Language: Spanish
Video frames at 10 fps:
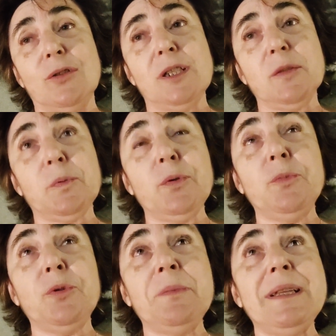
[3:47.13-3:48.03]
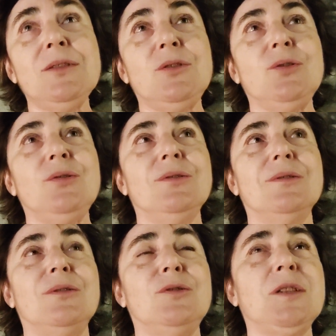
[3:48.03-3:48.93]
otras por un momento,
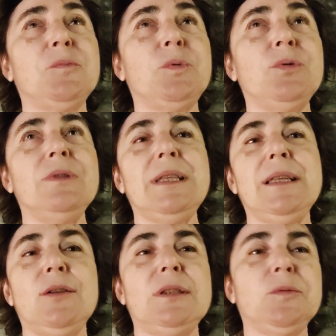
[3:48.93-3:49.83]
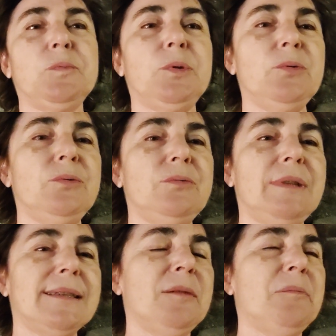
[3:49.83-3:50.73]
otras por un día, otras por
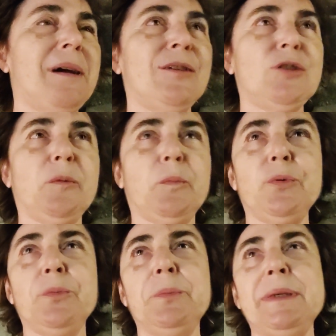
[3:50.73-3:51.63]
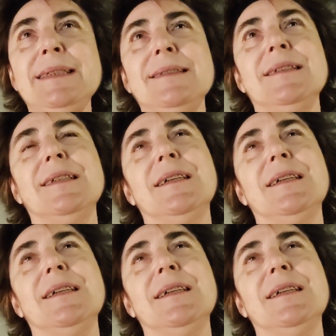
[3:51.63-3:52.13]
una semana, otras por un mes,